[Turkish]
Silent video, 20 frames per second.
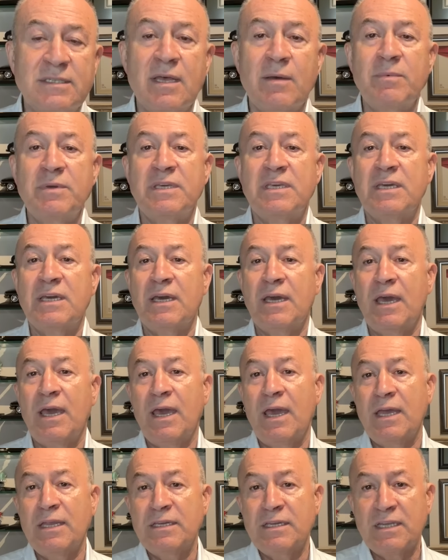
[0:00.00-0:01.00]
Tabii ki
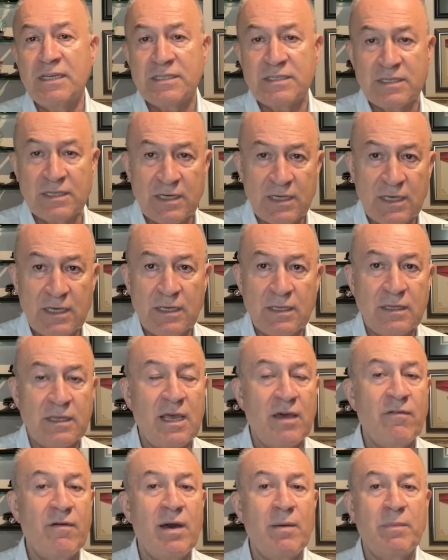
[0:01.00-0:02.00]
En Nesiri
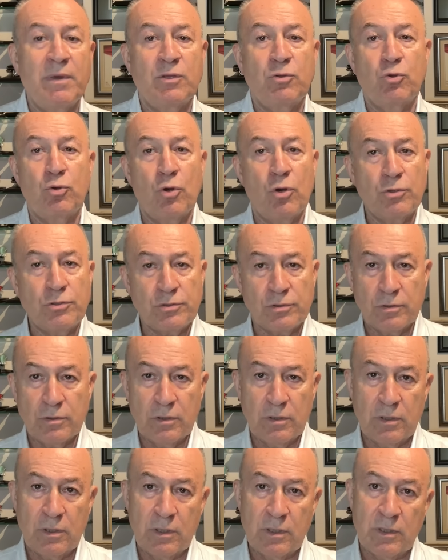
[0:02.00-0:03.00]
devam ediyor.
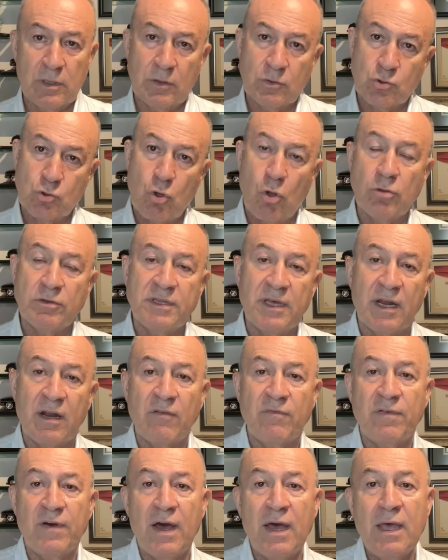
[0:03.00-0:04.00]
Ee, sol
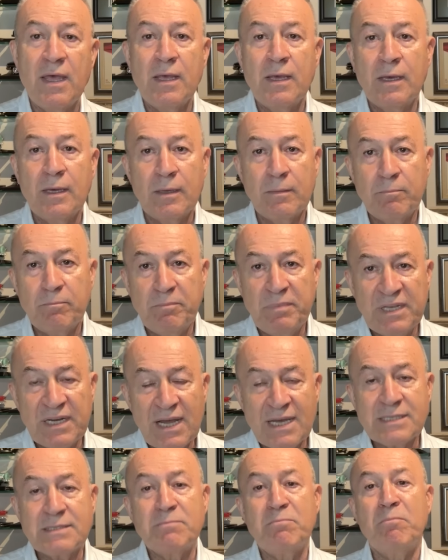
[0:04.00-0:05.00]
tarafa
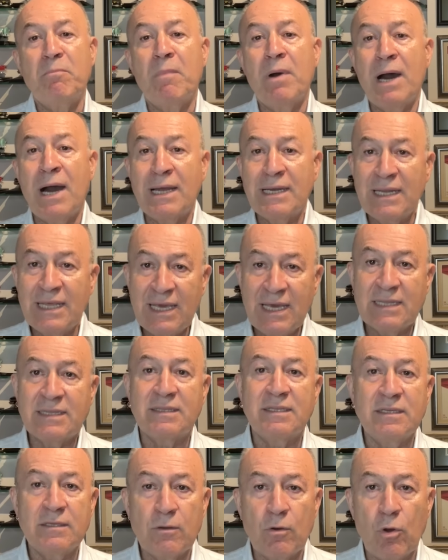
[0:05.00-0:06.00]
biraz
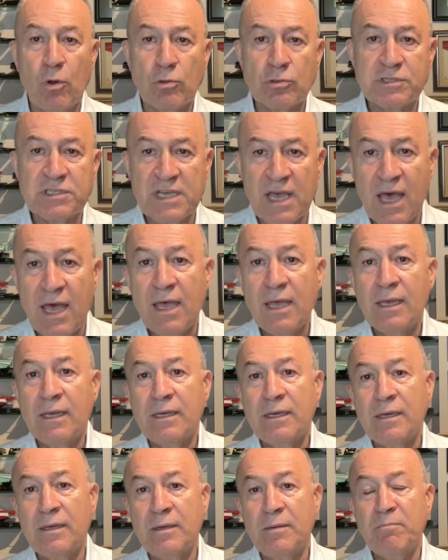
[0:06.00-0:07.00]
maliyetli de olsa
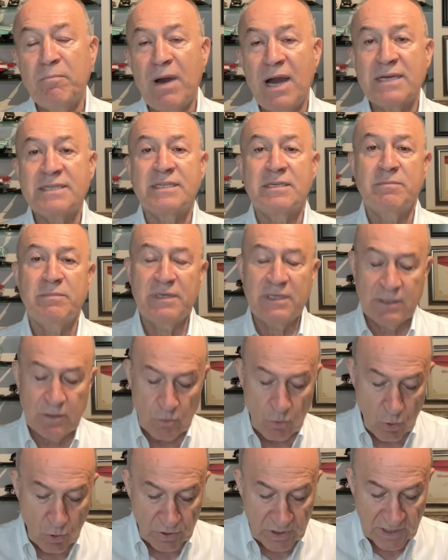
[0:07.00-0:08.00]
e, Maxim'in
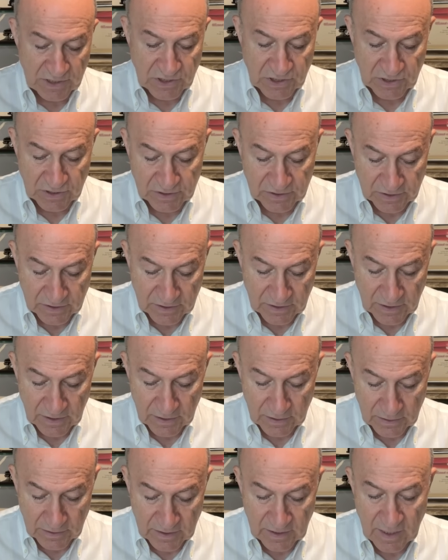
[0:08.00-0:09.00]
öne
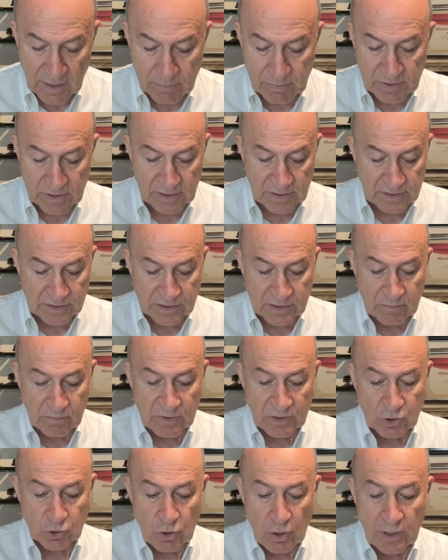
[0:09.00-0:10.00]
çıktı diyebiliriz.
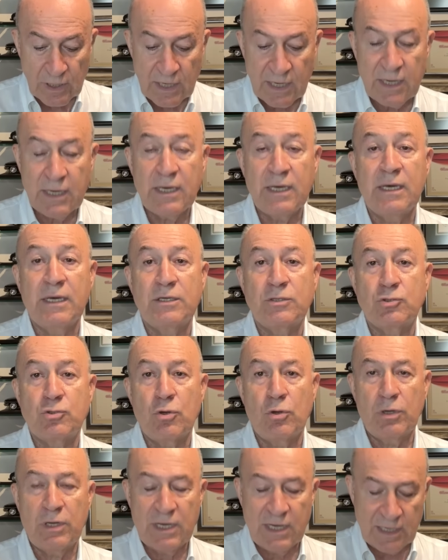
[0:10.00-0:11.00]
Şimdi şöyle e,
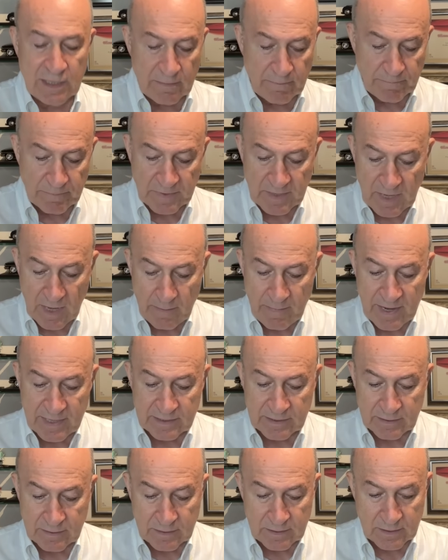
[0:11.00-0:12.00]
söyleyelim.
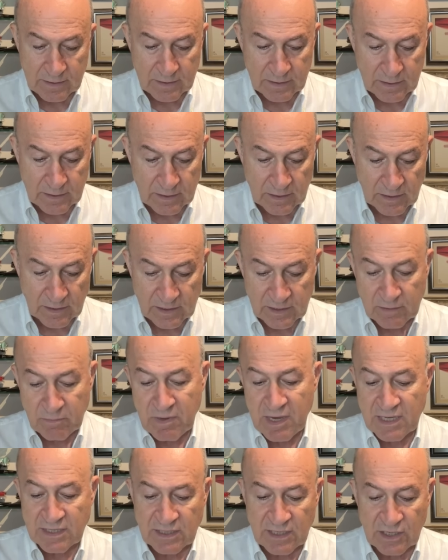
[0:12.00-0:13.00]
Hemen e,
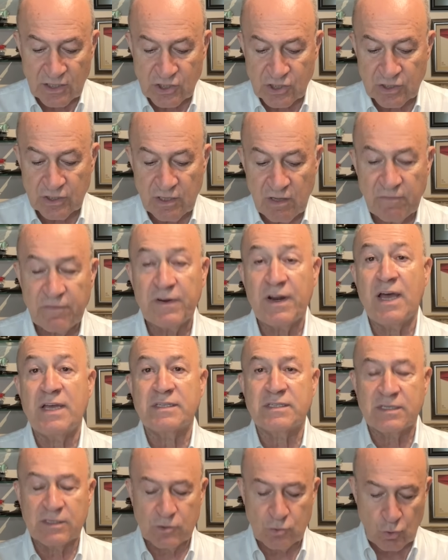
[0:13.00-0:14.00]
27 yaşında
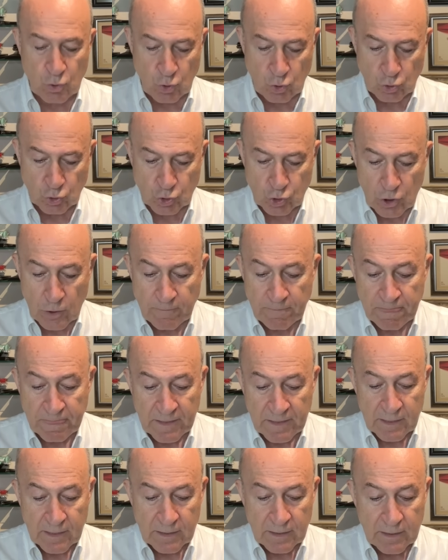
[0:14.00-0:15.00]
Fransız oyuncu.
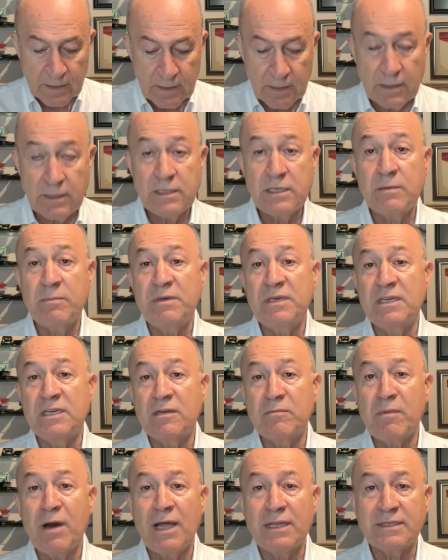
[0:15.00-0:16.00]
E,
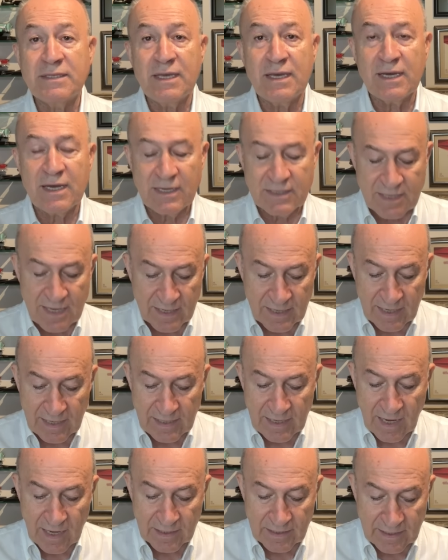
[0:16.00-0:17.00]
2026'ya kadar
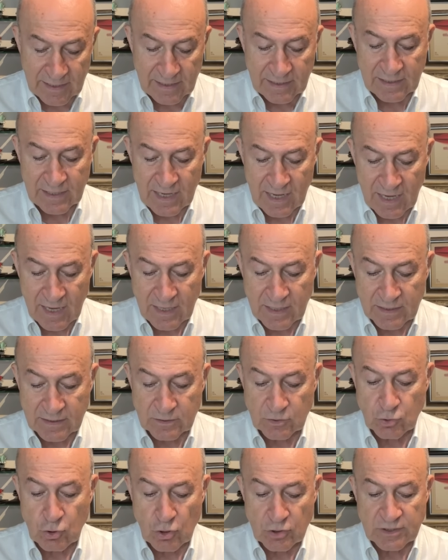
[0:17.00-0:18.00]
El Ahli ile
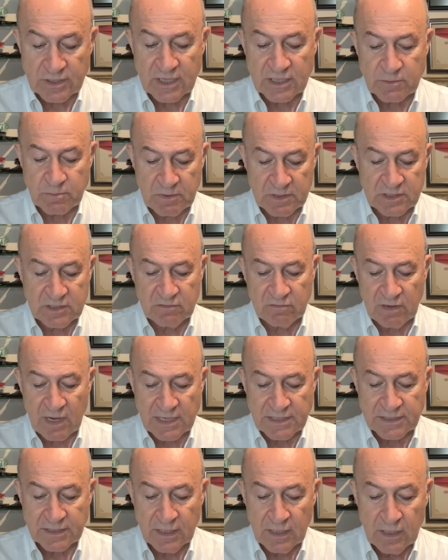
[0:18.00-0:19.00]
sözleşmesi
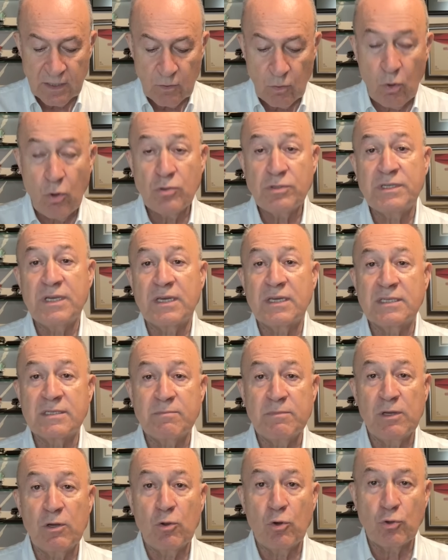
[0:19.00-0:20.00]
var. 18
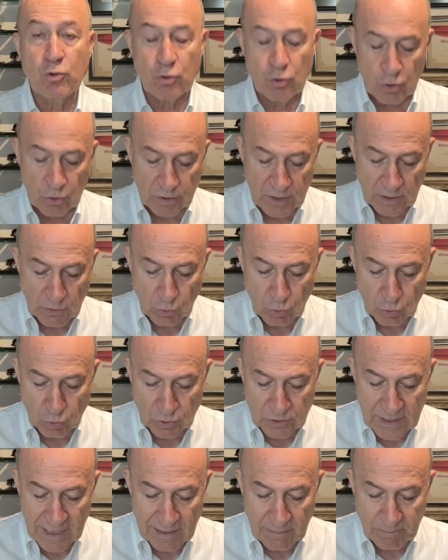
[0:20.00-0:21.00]
milyon euroda
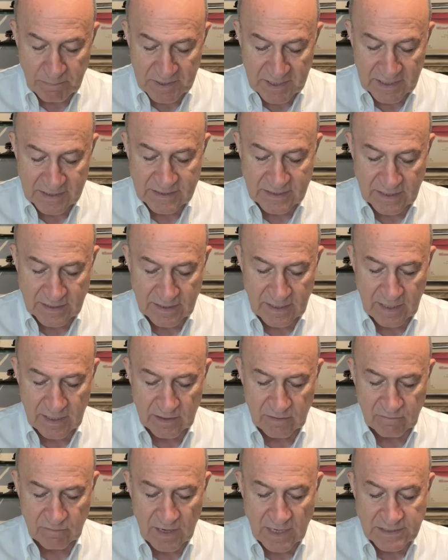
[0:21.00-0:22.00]
güncel piyasa
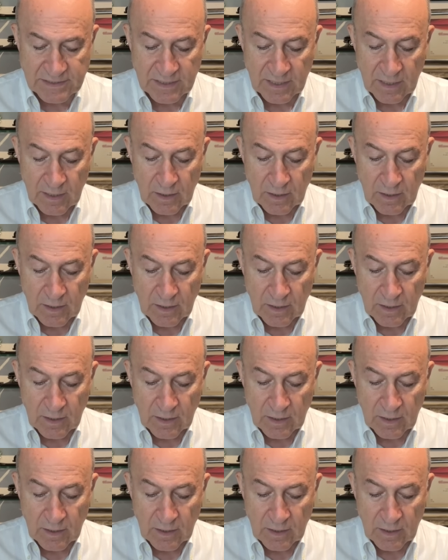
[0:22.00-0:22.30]
değeri var.